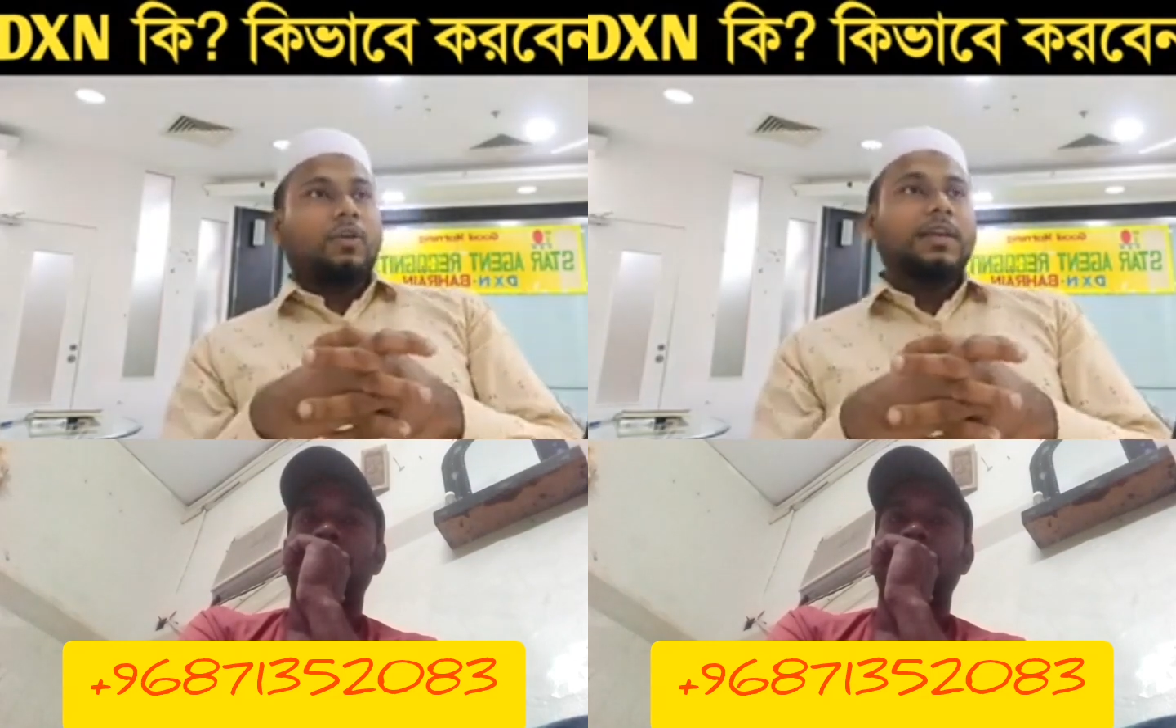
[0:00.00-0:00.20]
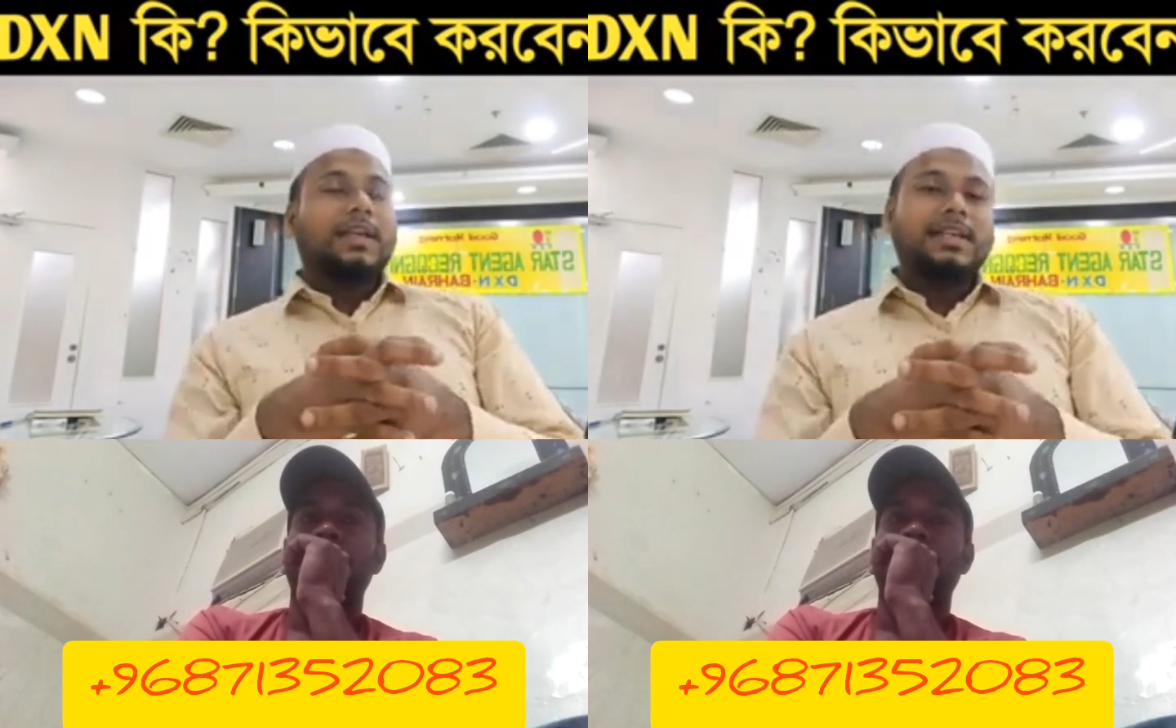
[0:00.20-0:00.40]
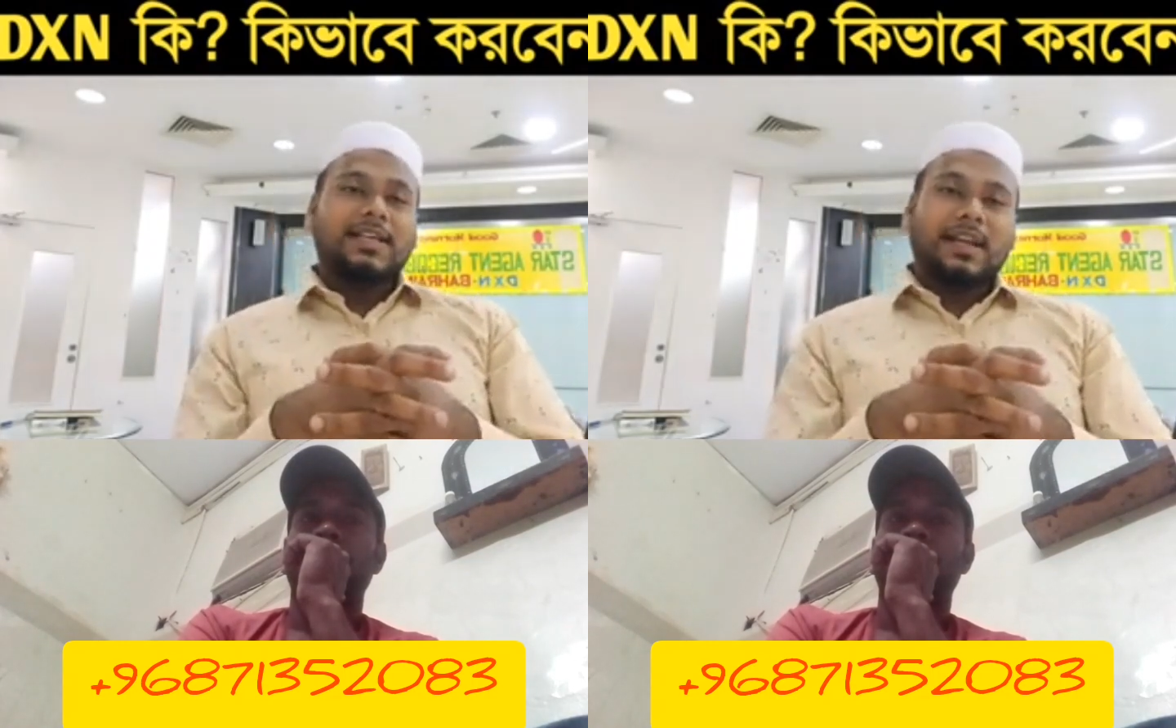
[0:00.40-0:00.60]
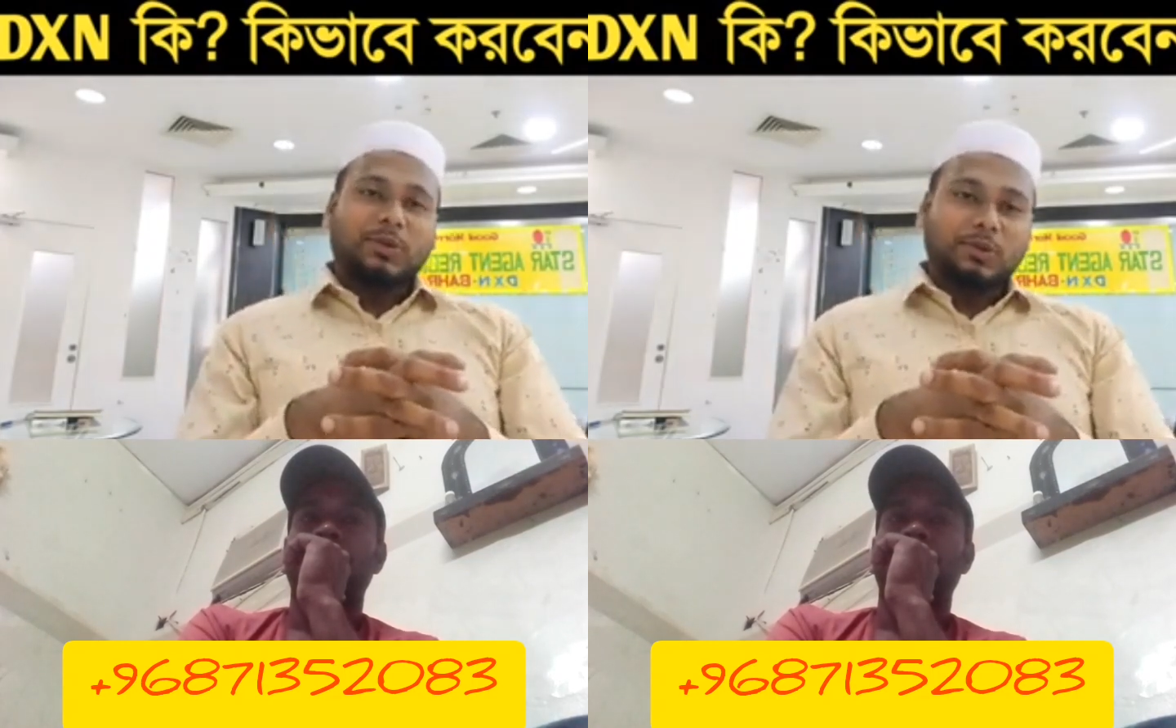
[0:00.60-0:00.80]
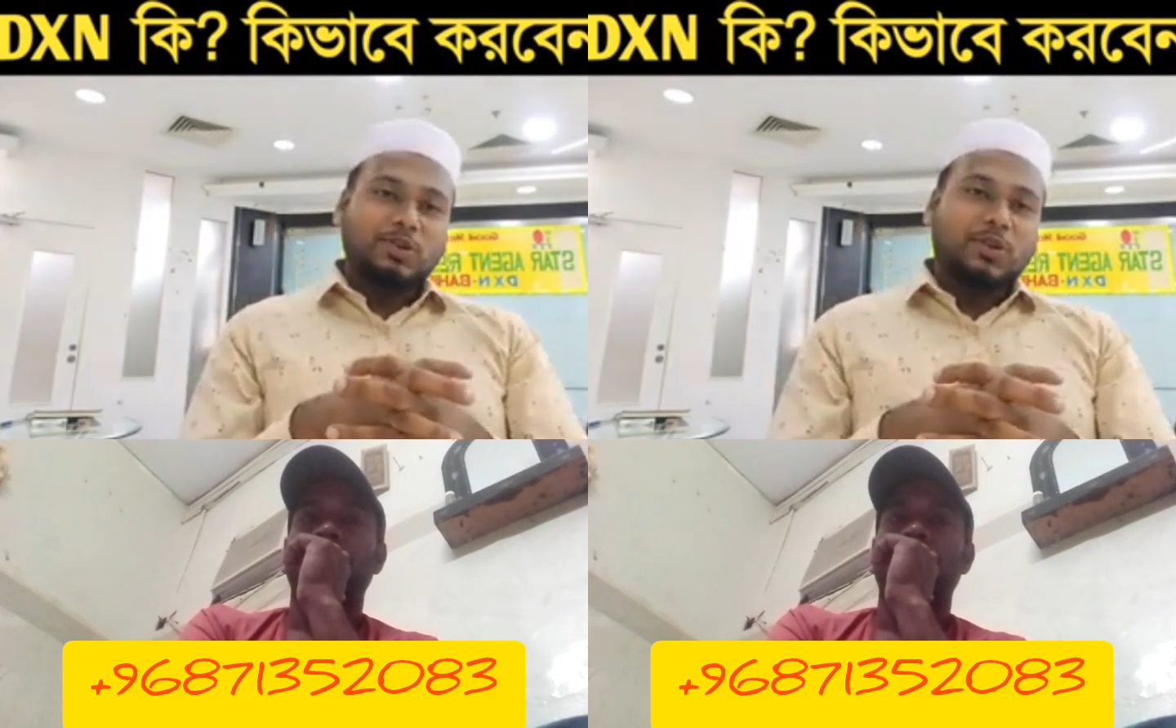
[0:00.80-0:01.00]
অনেকেই যারা
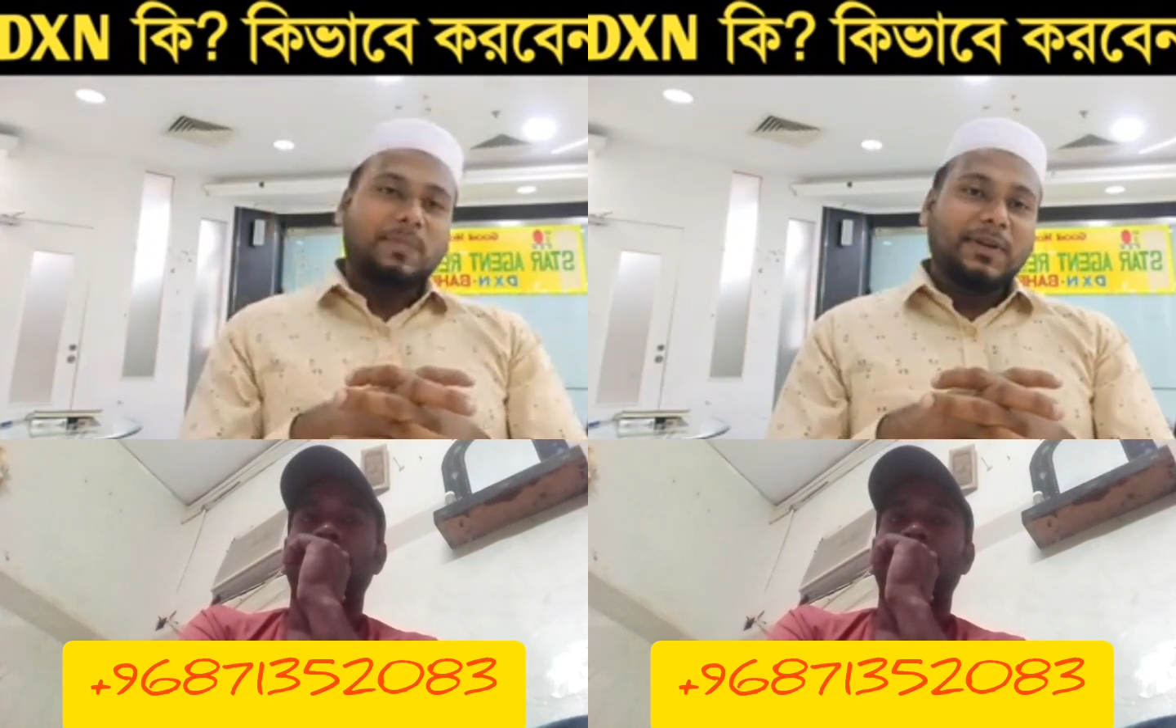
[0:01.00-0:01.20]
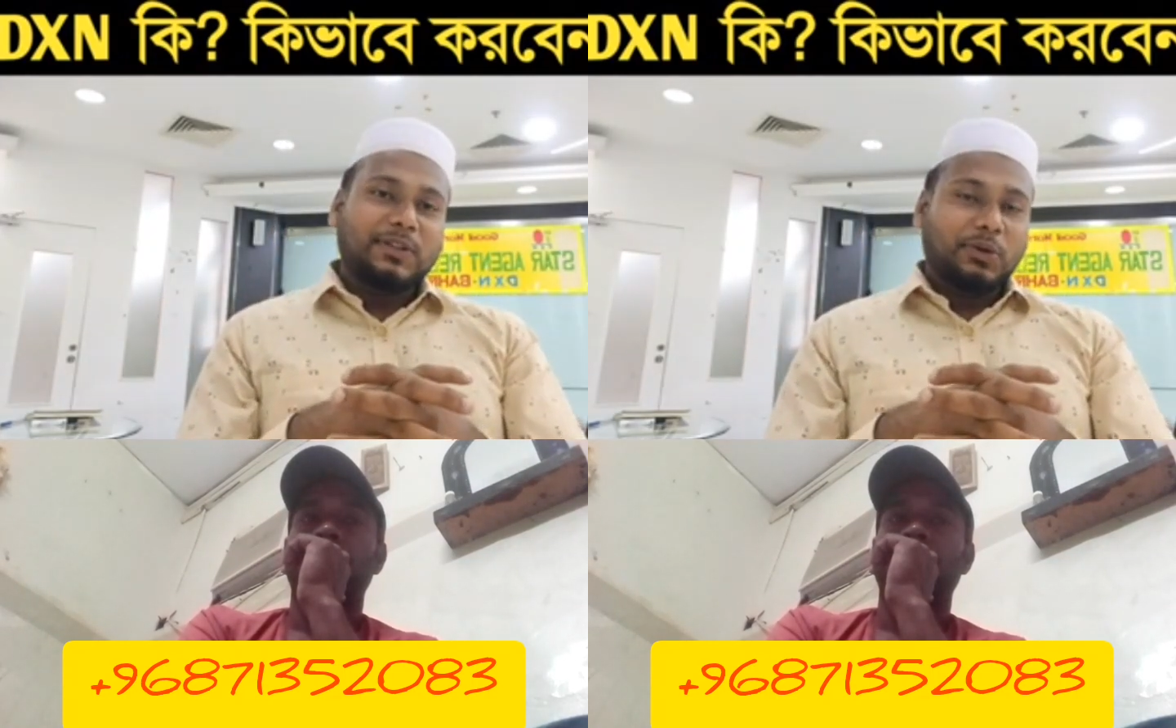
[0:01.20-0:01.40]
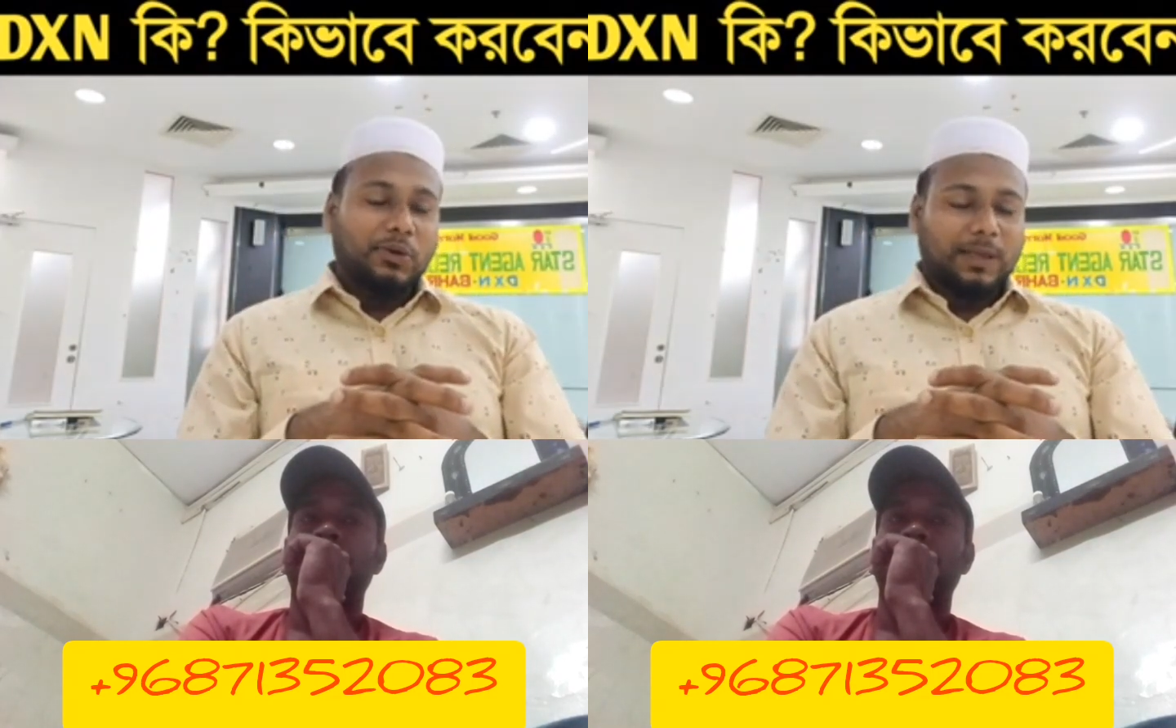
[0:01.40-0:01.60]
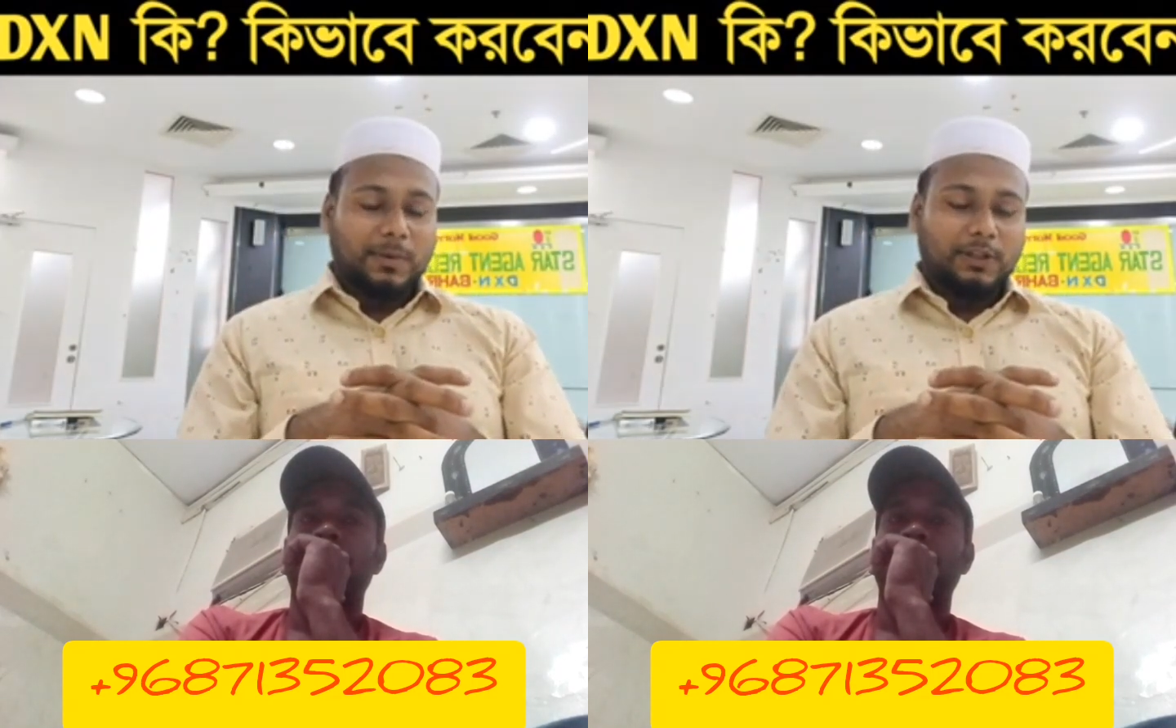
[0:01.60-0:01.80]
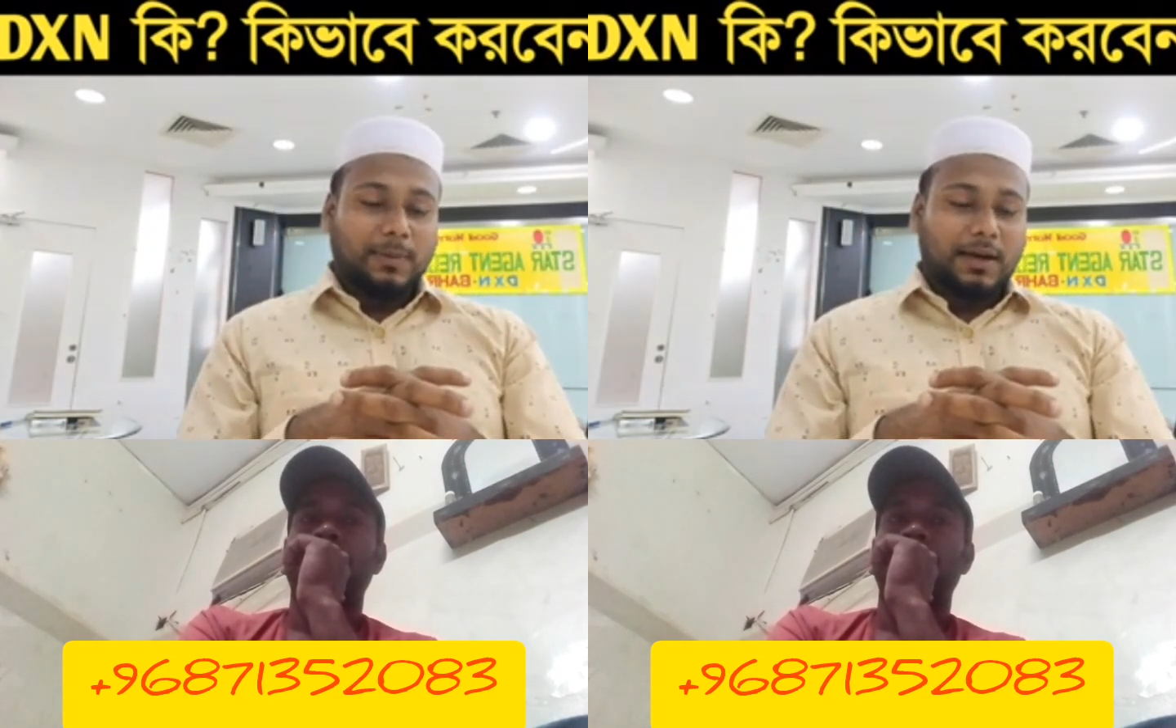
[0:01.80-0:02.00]
নতুন সম্পৃক্ত হই
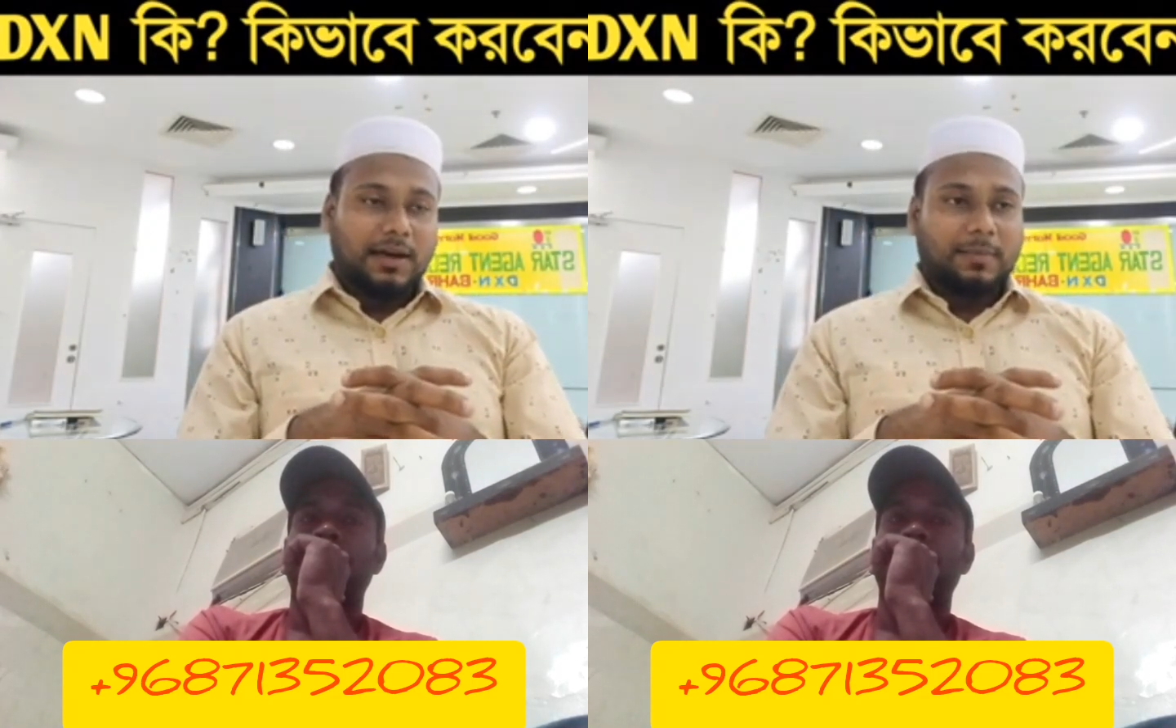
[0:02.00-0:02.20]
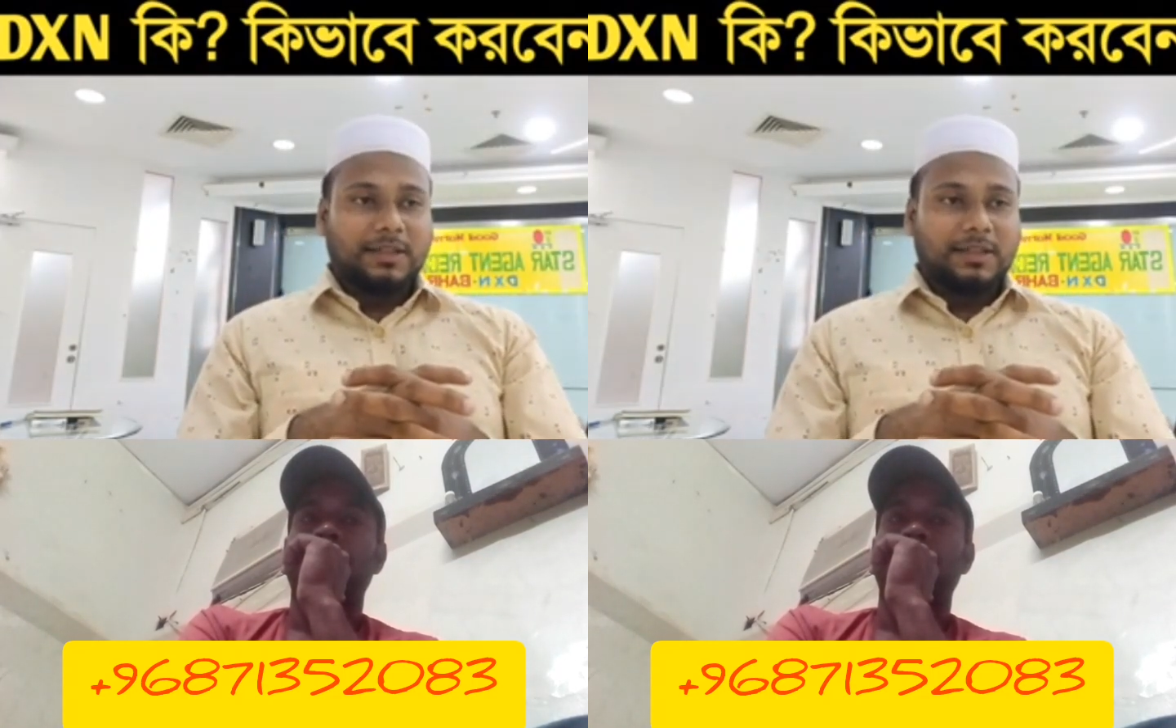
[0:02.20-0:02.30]
অথবা